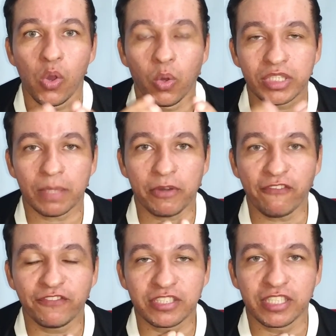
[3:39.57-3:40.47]
Outra
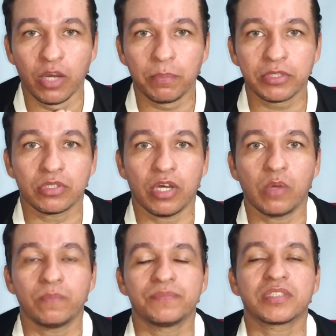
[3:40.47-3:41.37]
profissão,
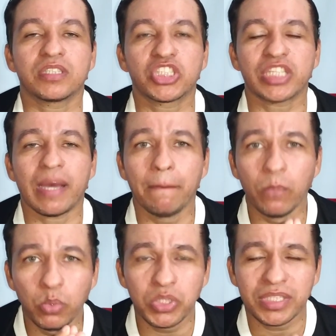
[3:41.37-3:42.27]
pessoal, que está
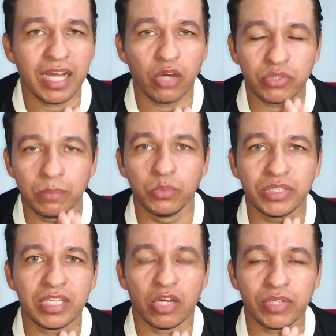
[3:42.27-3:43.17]
muito em alta,
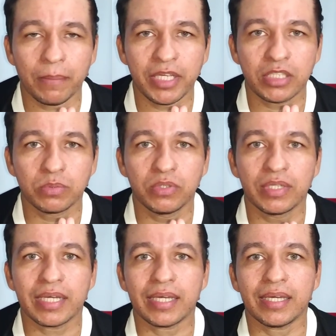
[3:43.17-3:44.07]
muito em alta mesmo,
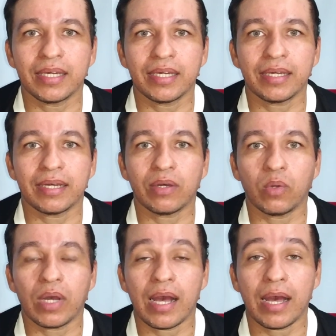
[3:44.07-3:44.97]
é
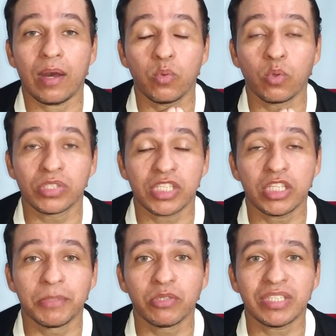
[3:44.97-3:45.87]
a, o
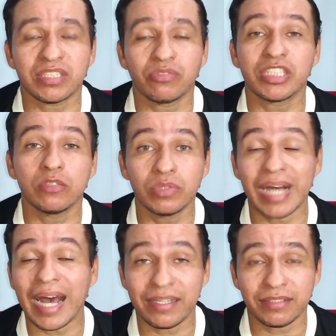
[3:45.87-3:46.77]
conserto e manutenção de
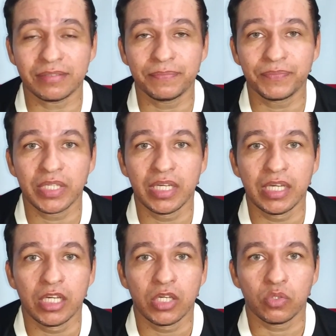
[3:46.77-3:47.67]
celulares.
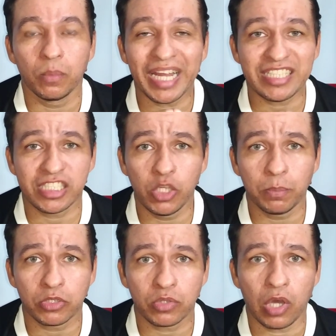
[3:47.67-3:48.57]
No Brasil,
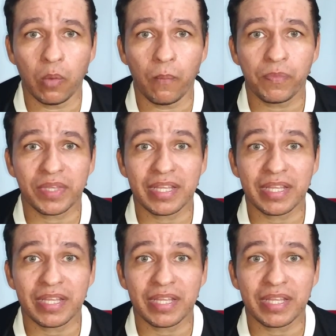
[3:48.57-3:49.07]
pessoal,